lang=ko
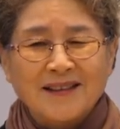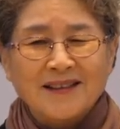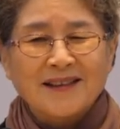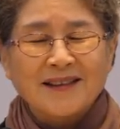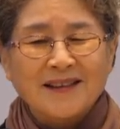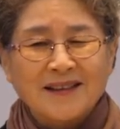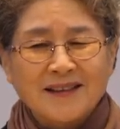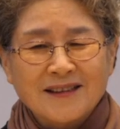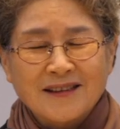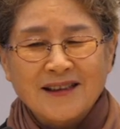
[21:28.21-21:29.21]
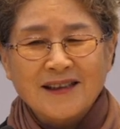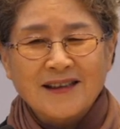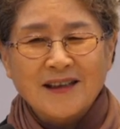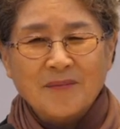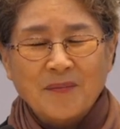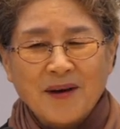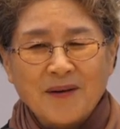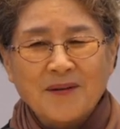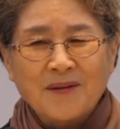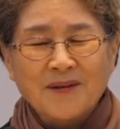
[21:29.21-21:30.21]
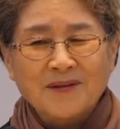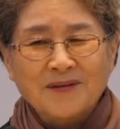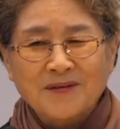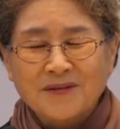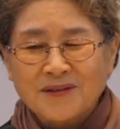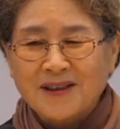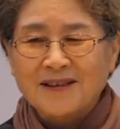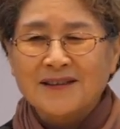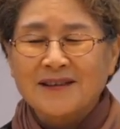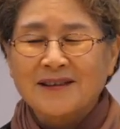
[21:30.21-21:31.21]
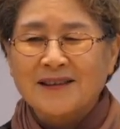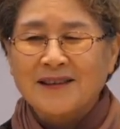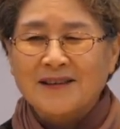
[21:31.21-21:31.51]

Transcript: 그 어린 나이에 배우고 순종한 것이